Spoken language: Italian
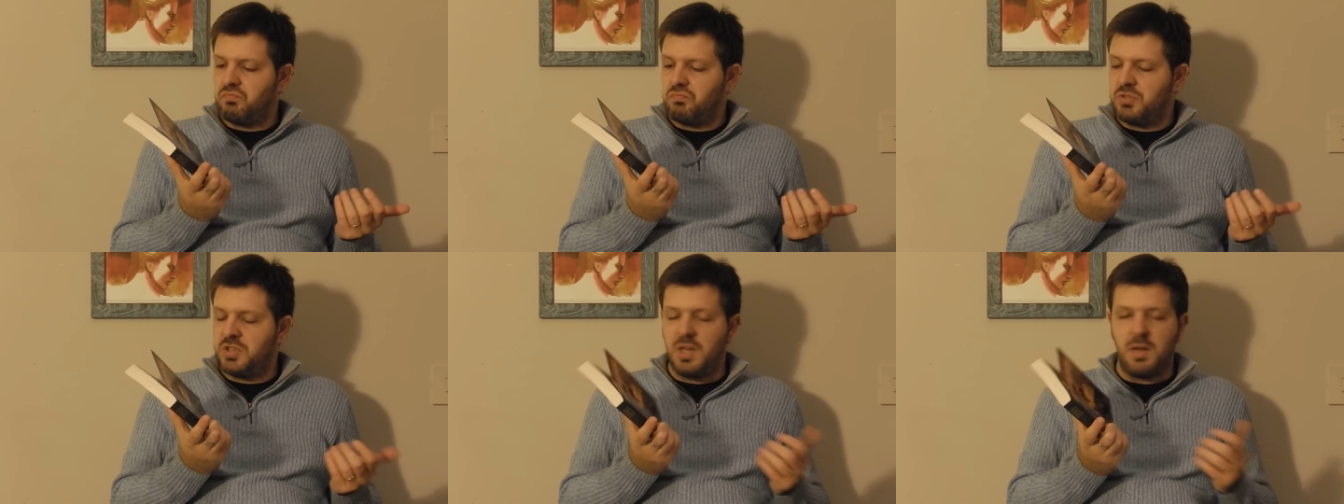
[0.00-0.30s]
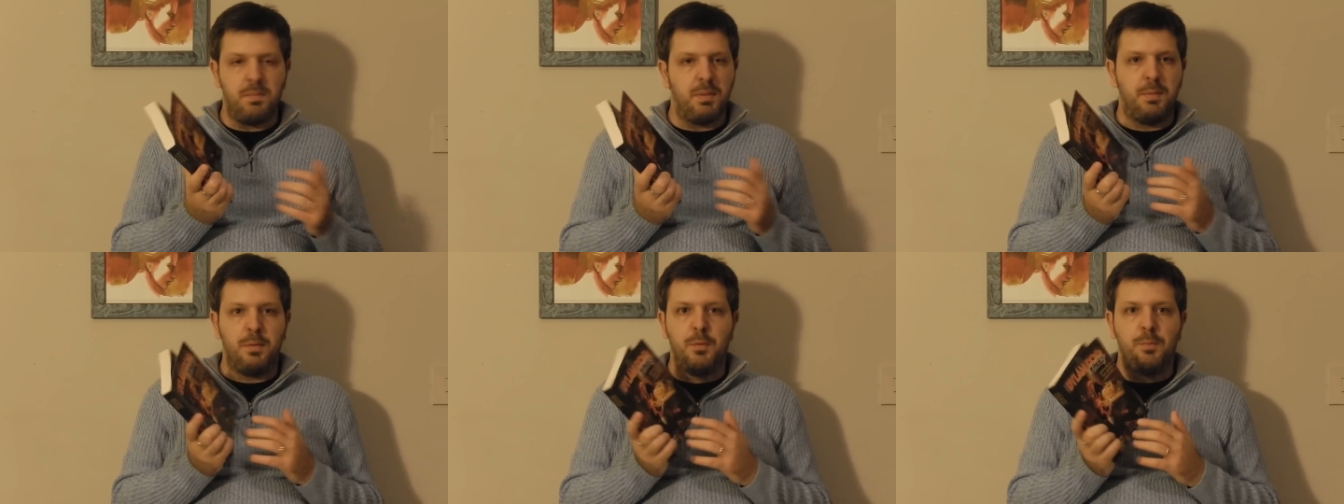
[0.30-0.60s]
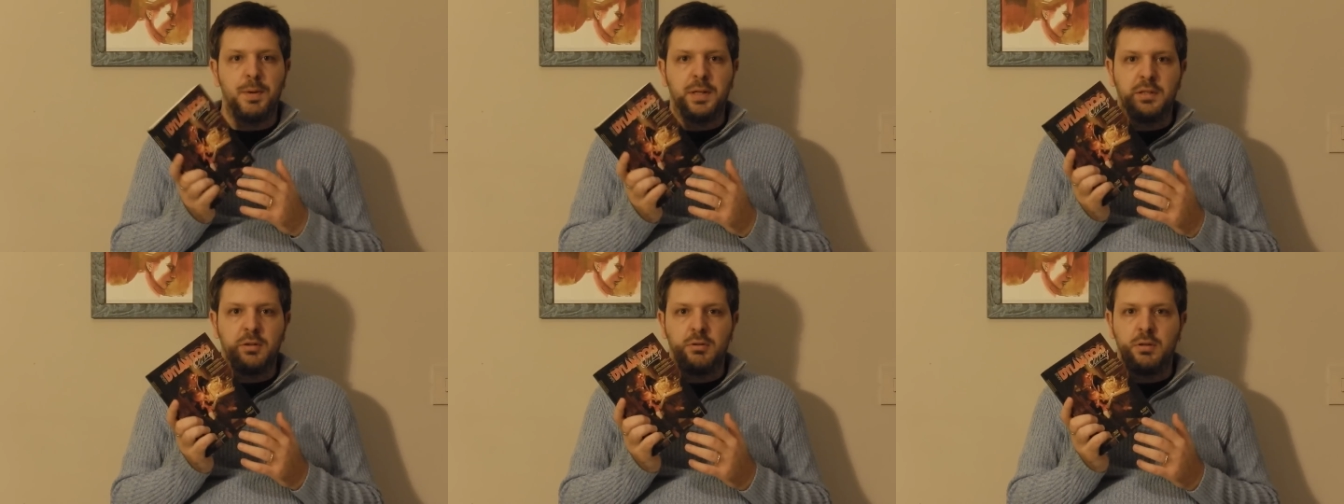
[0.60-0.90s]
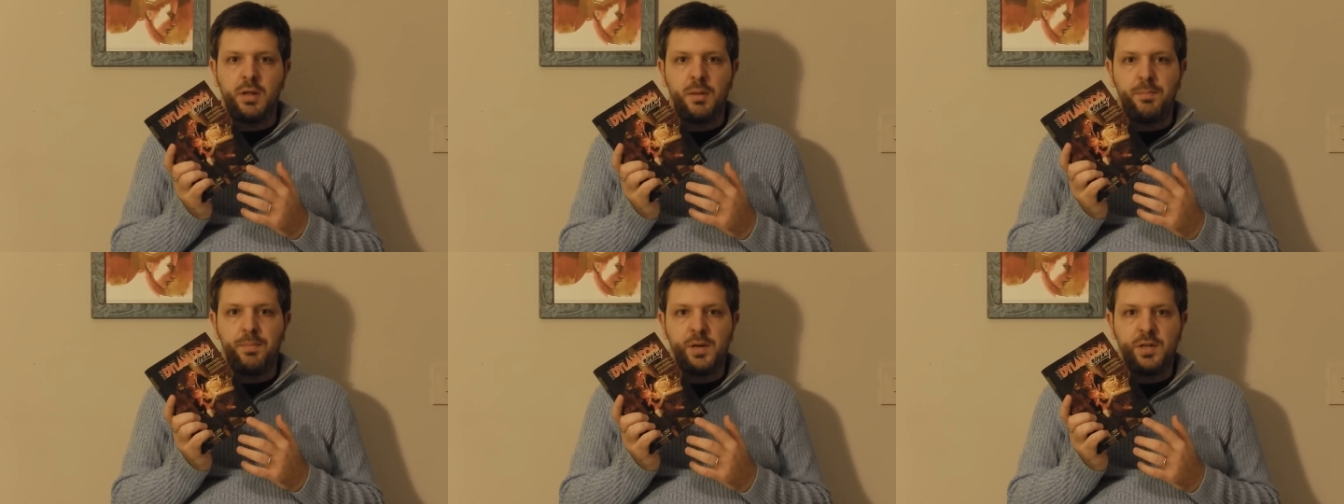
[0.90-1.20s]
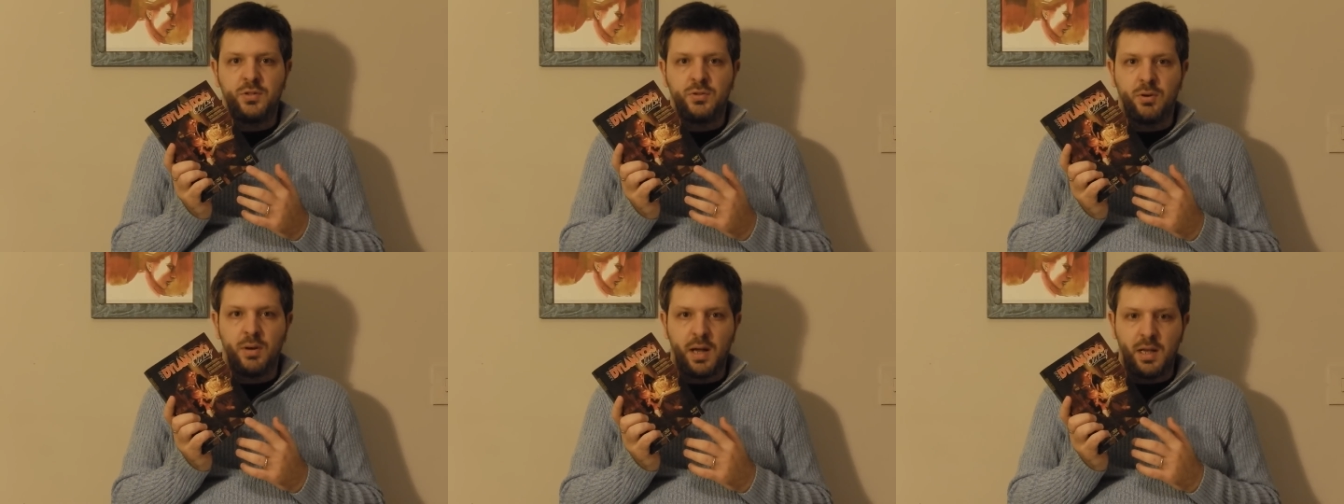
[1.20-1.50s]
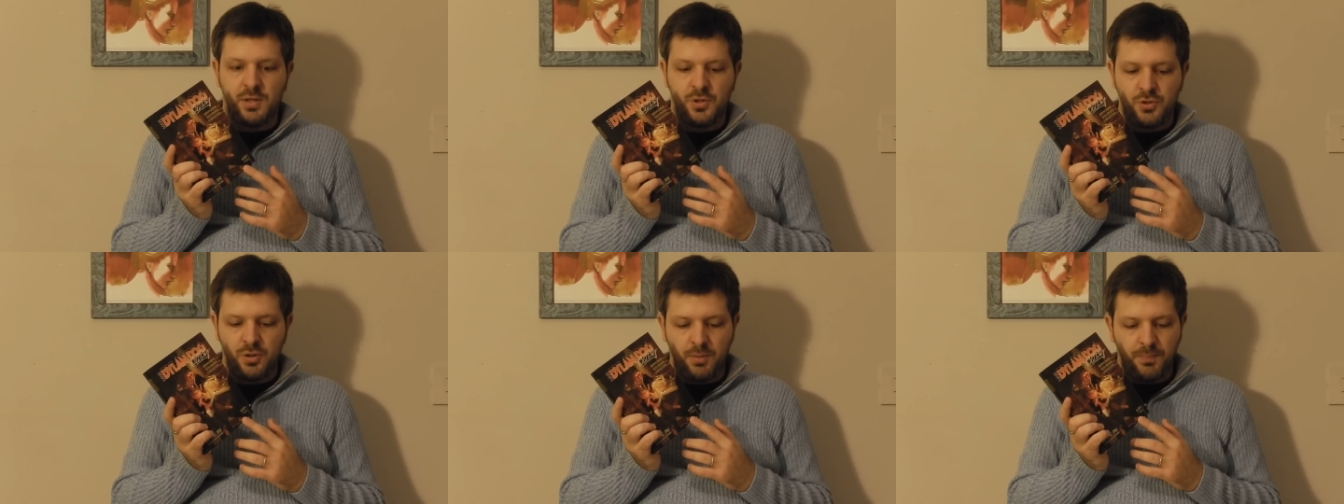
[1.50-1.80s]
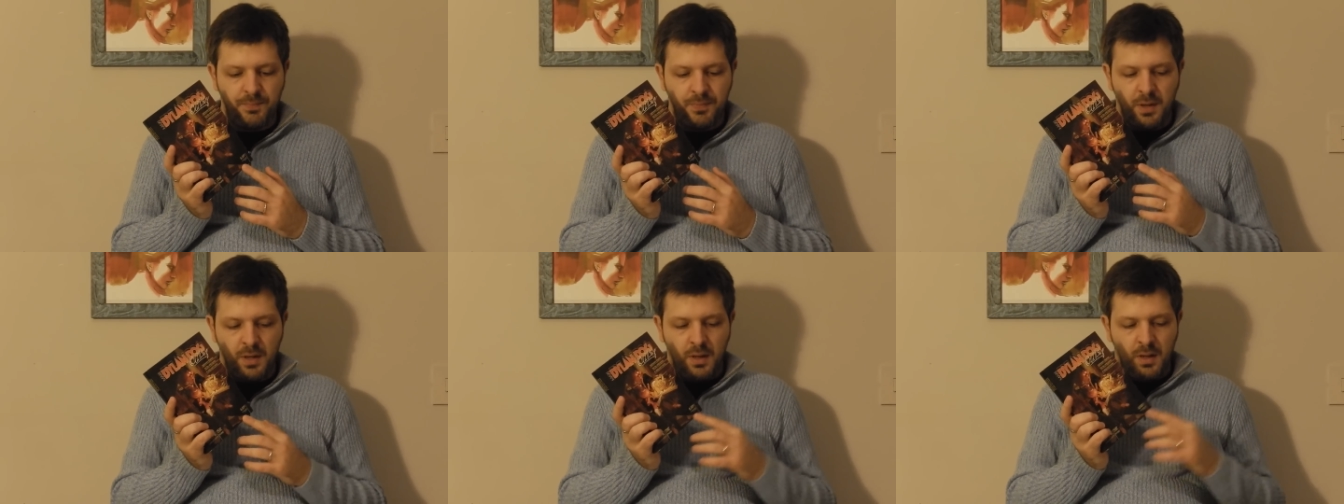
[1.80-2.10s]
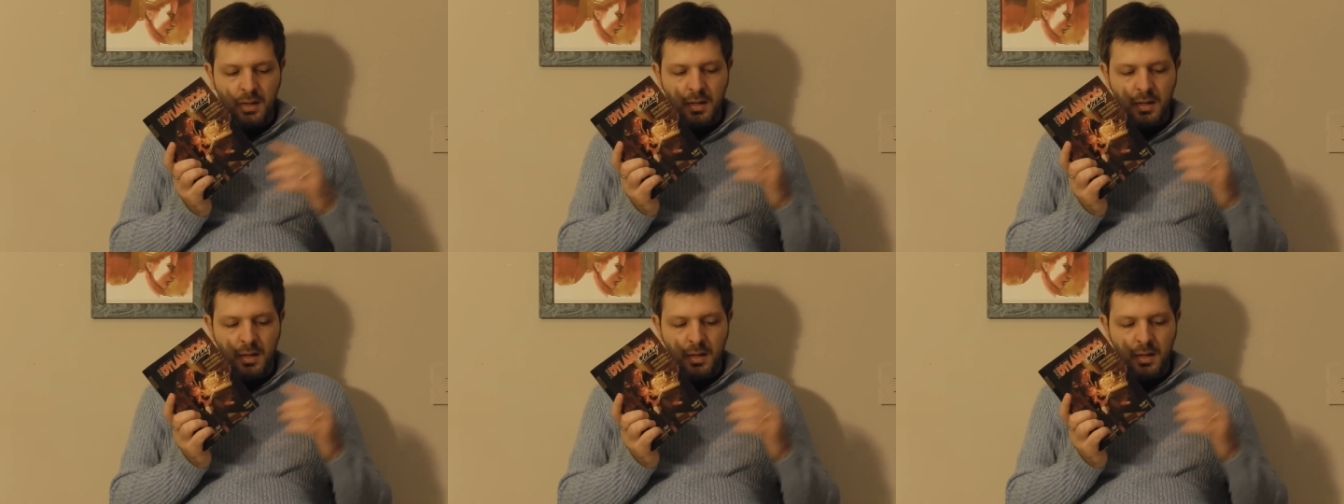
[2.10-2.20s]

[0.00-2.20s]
sempre più padrone del personaggio,